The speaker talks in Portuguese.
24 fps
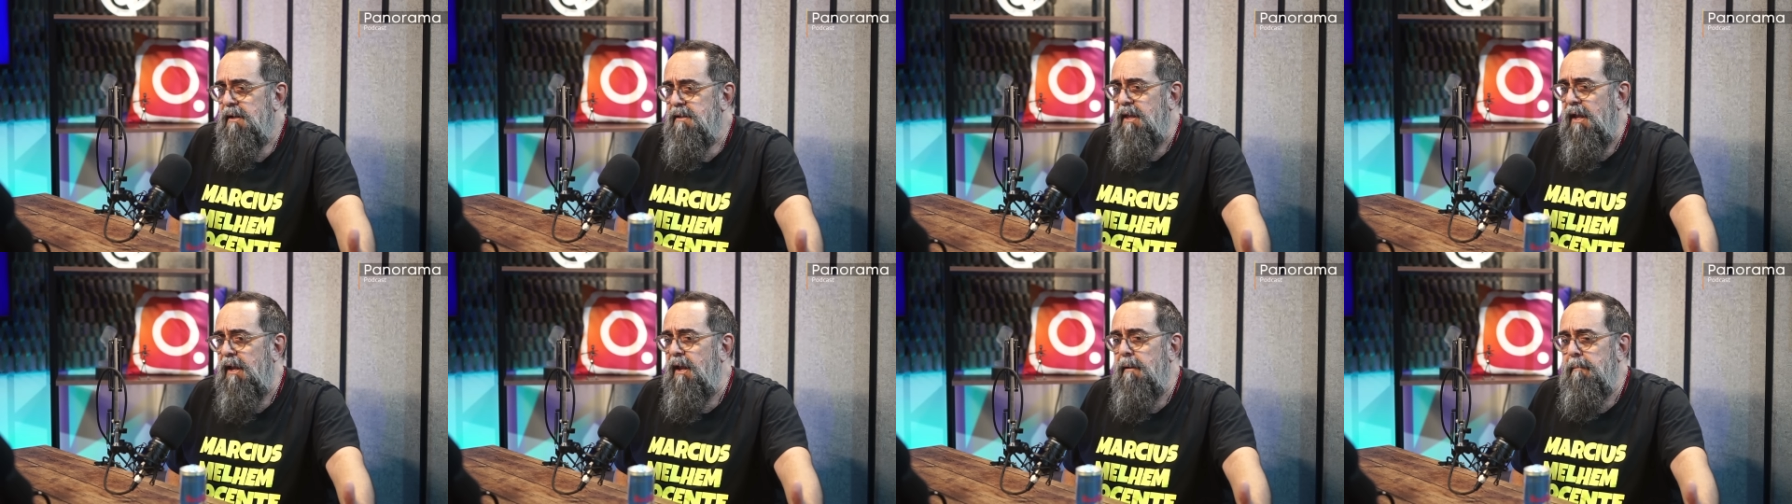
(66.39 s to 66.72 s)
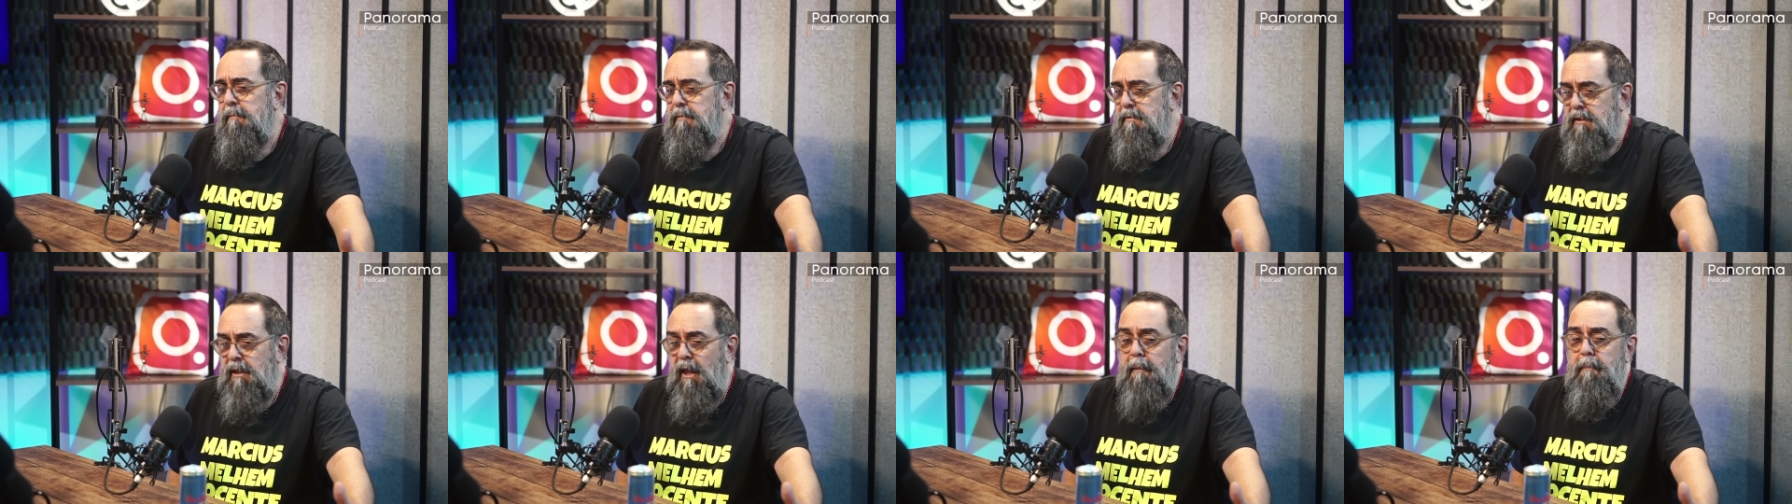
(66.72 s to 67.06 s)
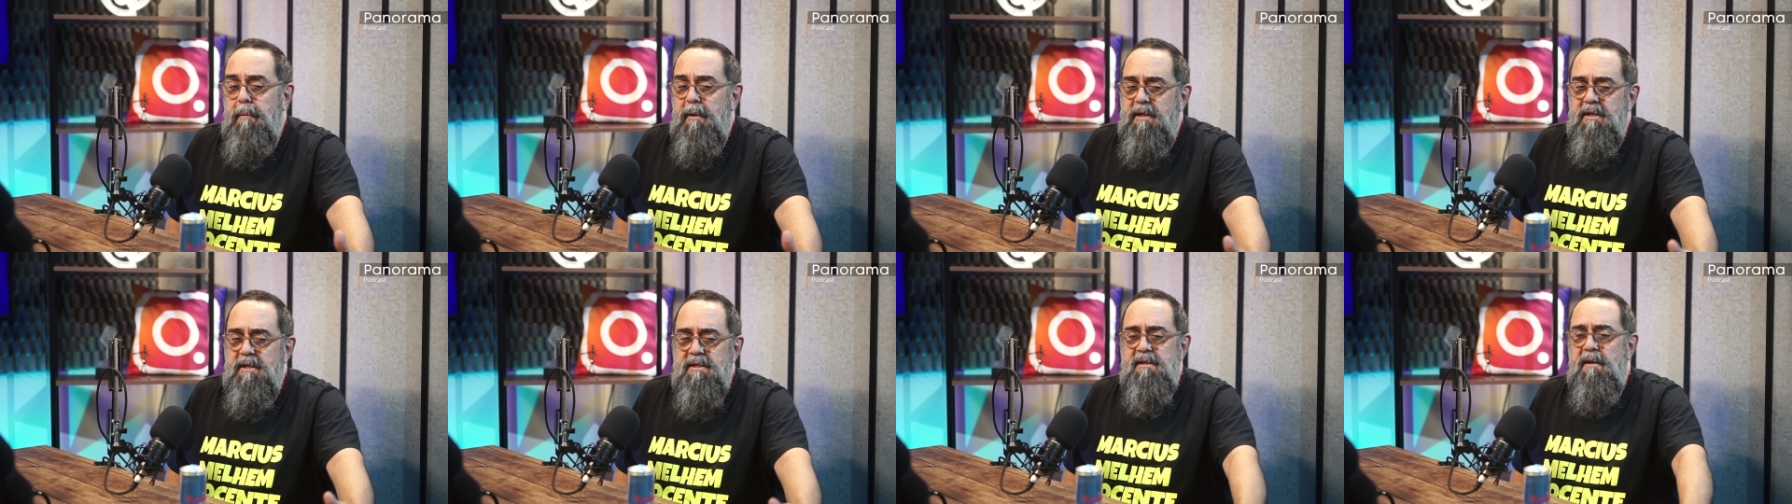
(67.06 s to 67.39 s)
tem,
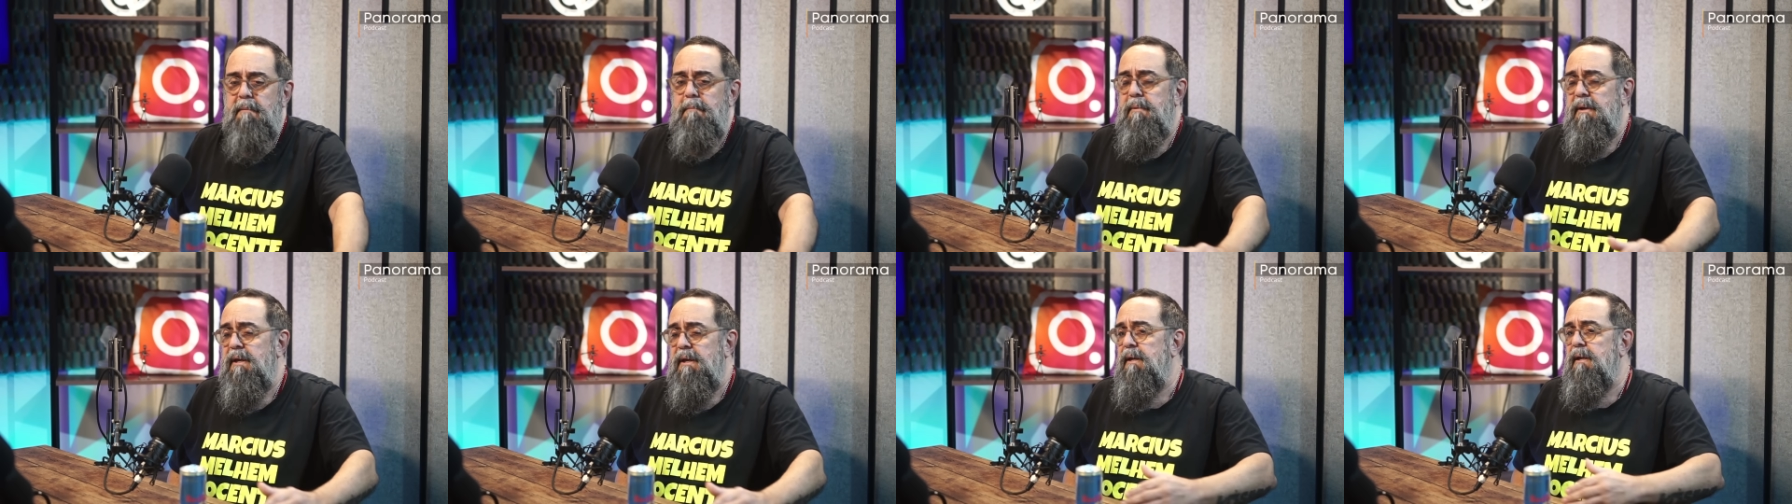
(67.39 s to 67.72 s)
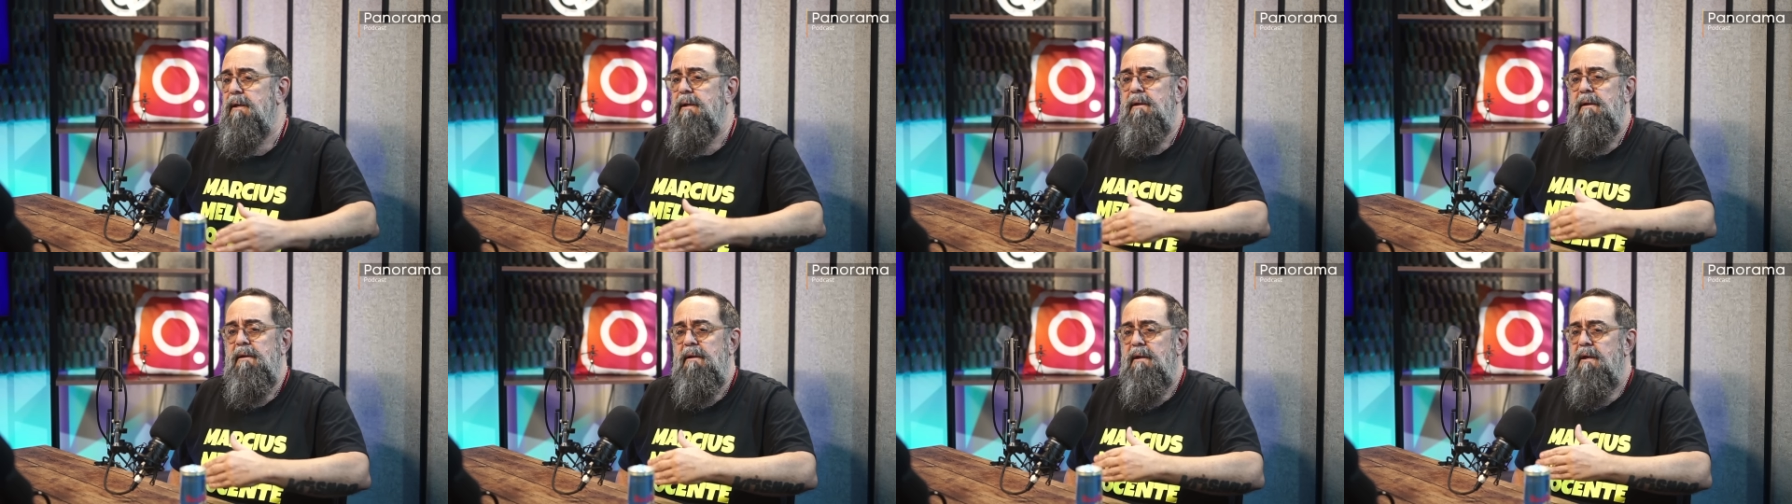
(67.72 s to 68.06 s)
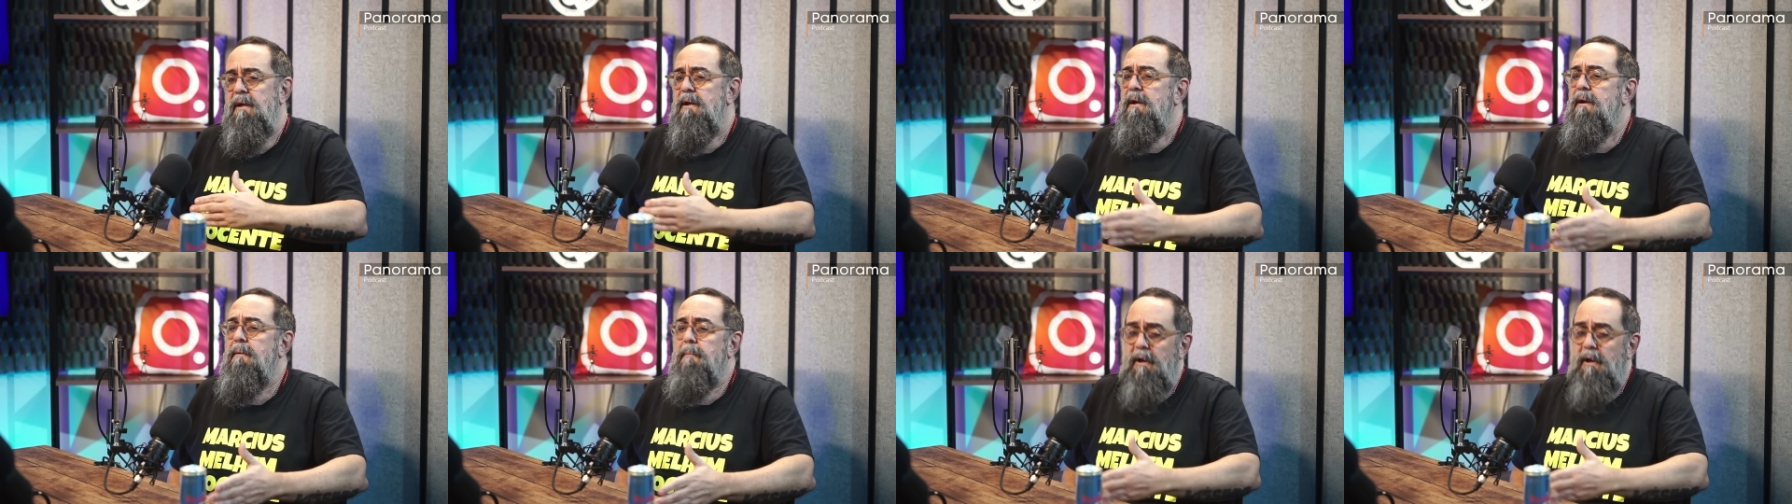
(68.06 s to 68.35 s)
tem para receber,